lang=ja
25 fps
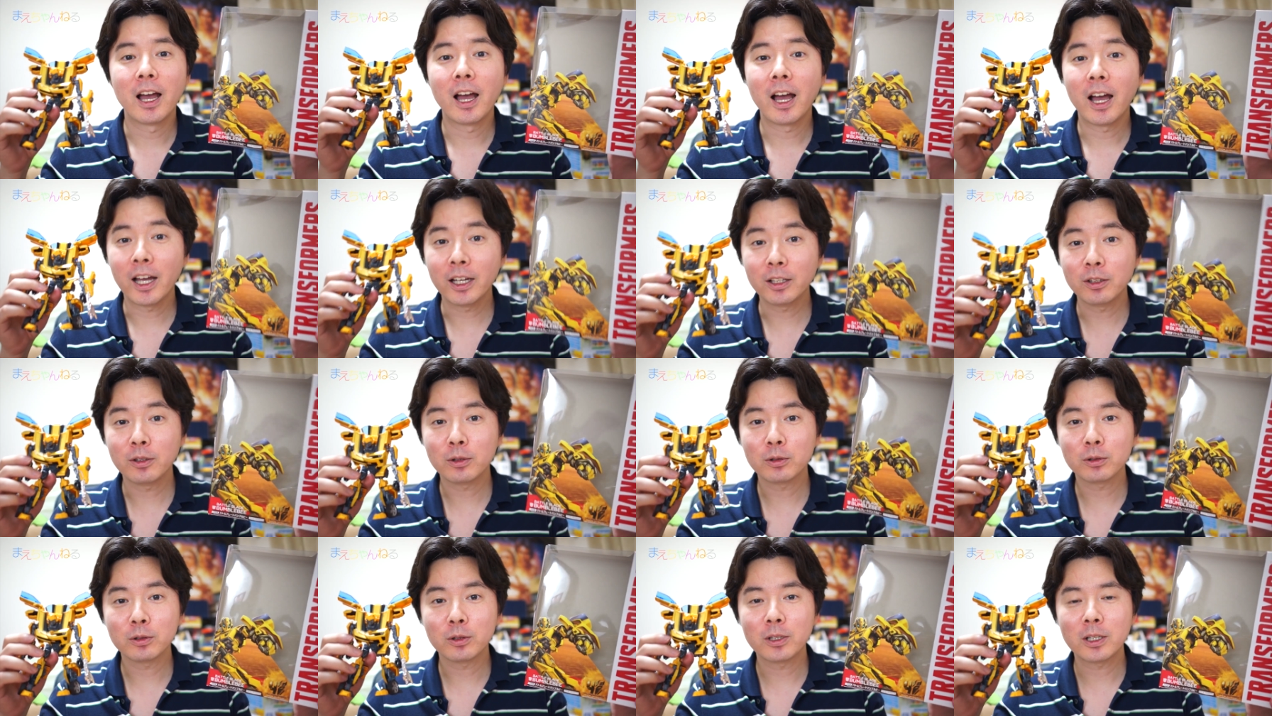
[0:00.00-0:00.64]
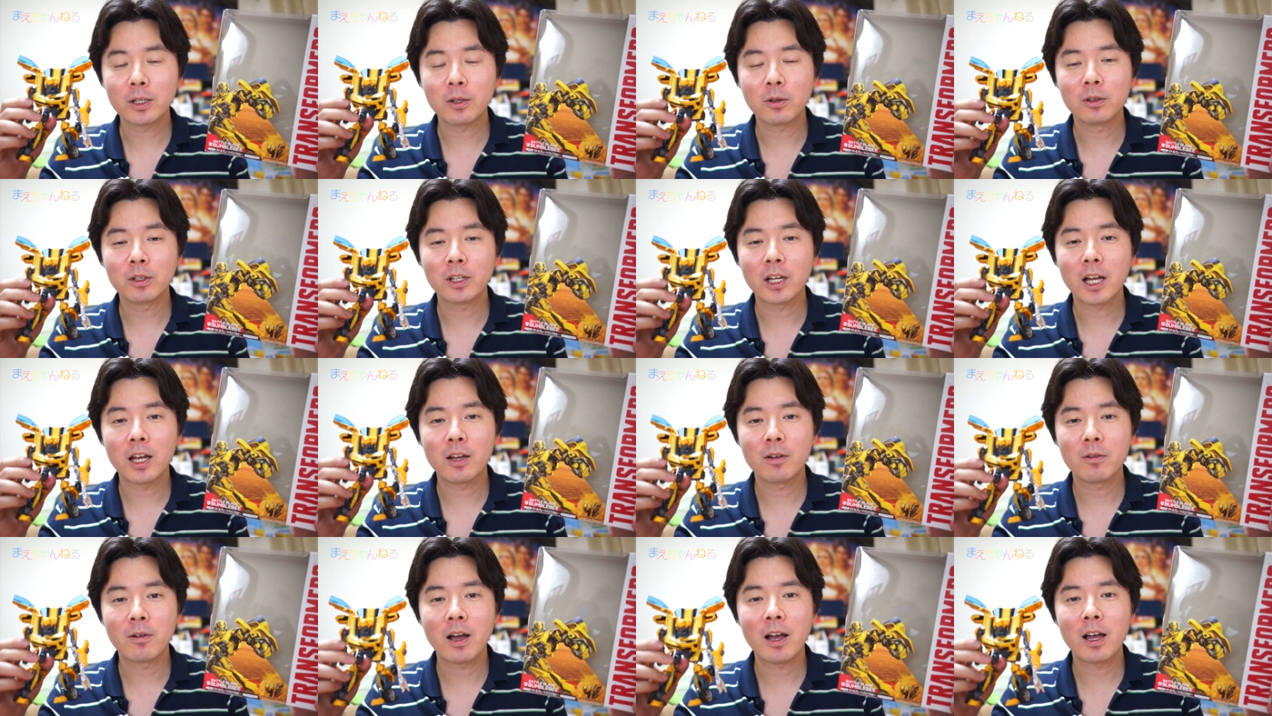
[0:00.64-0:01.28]
はい、ということで今
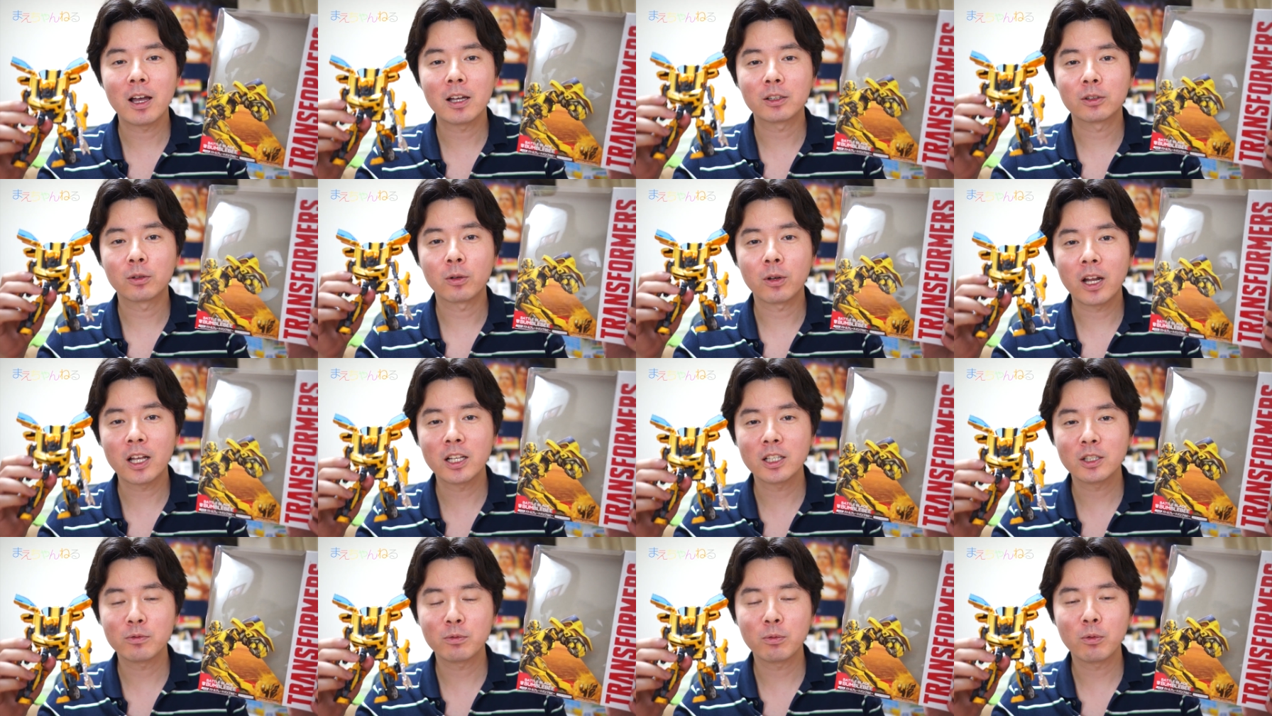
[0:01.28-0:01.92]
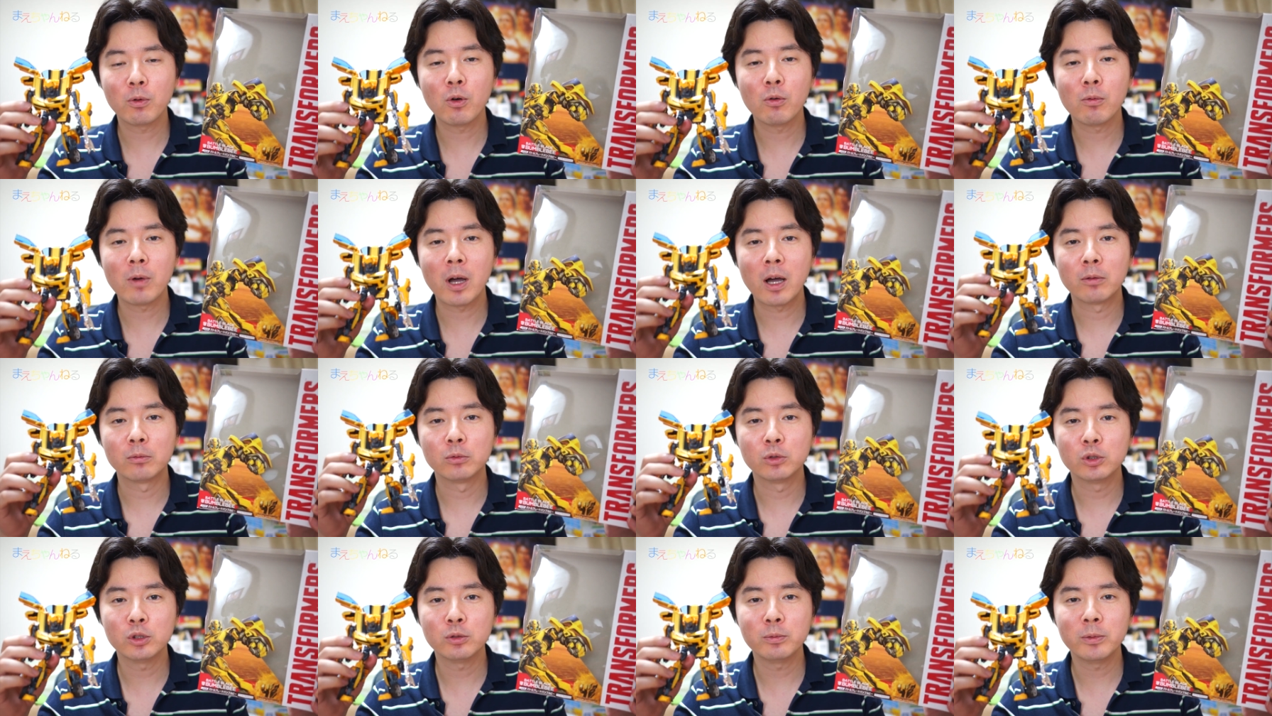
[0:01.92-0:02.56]
回は
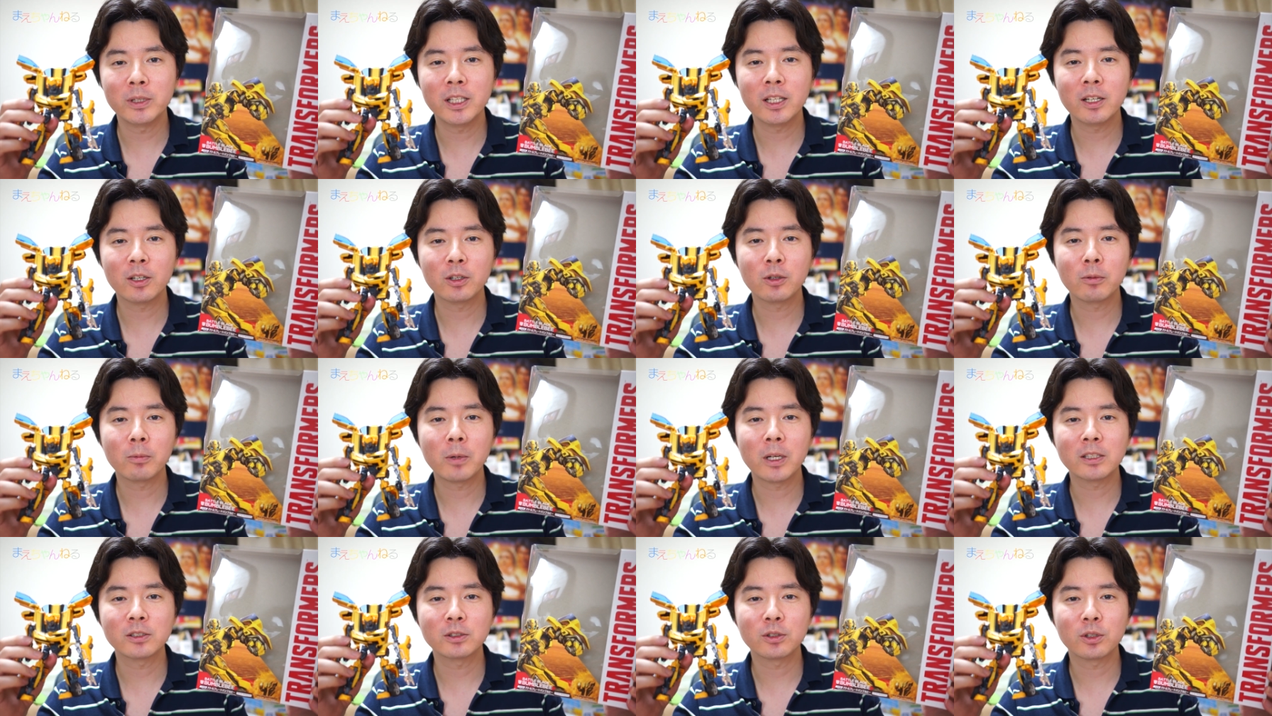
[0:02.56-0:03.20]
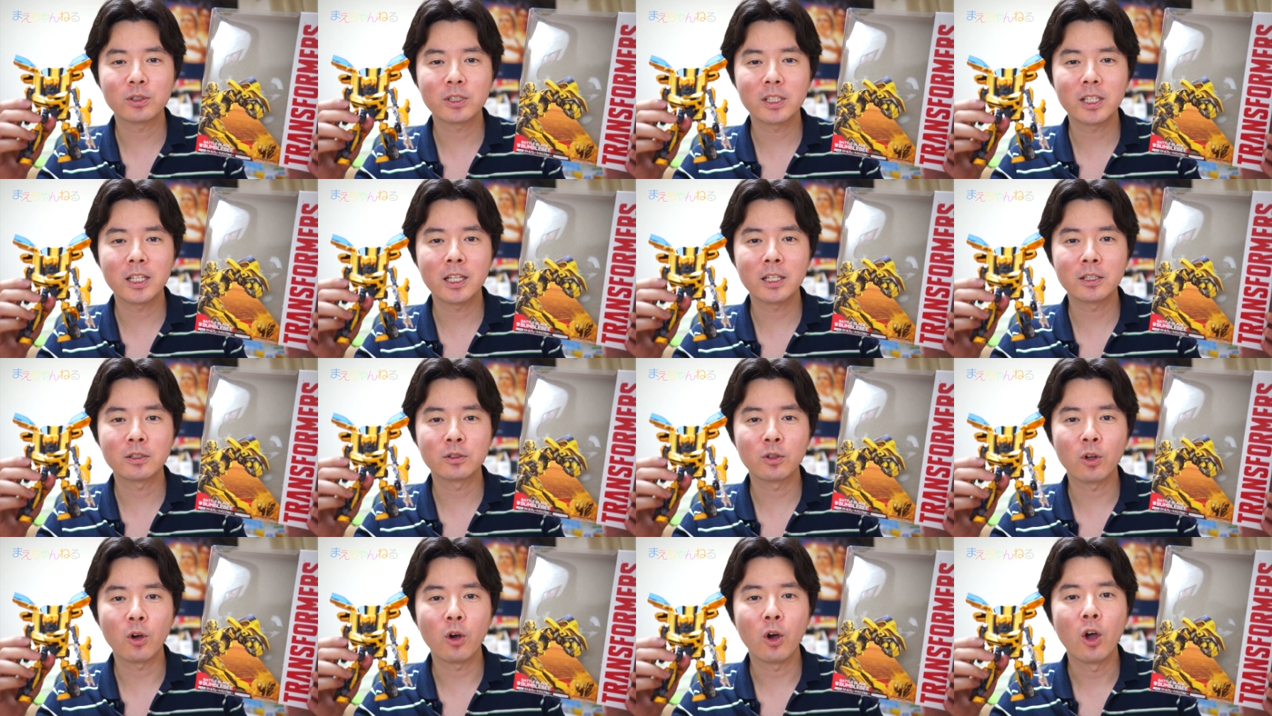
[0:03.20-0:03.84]

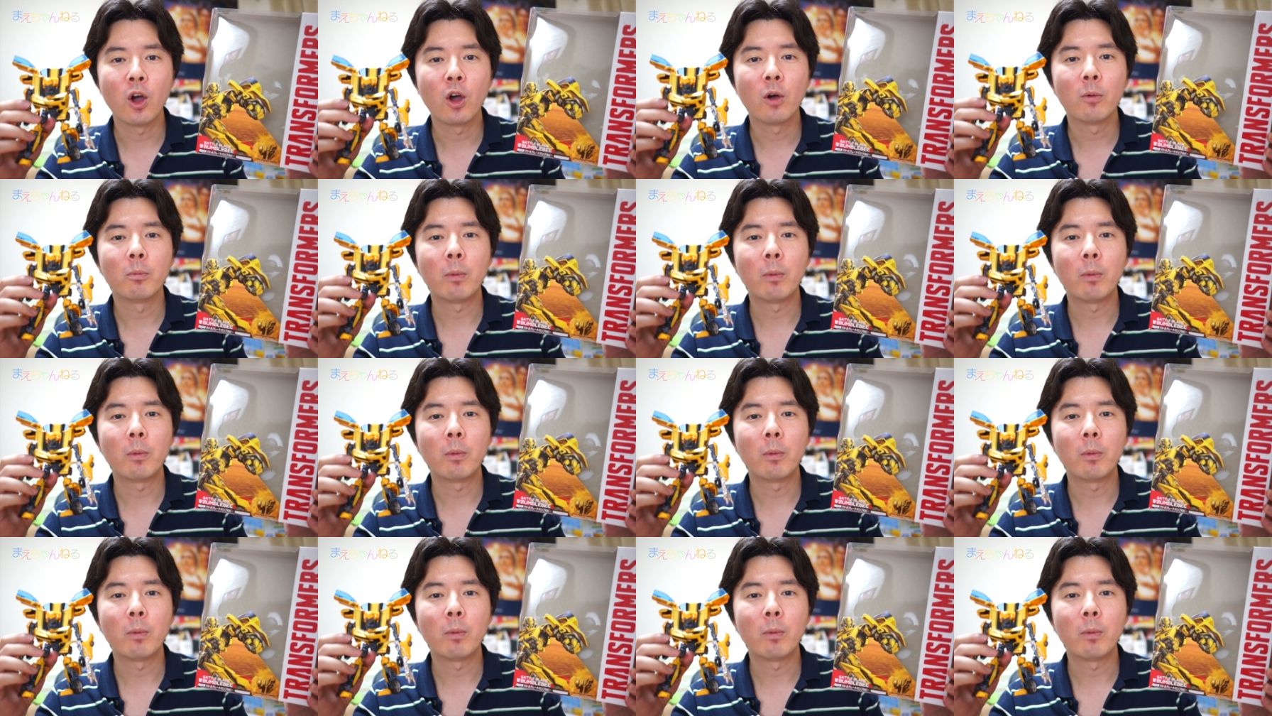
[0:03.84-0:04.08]
トランスフォーマームービーアドバンストシリーズの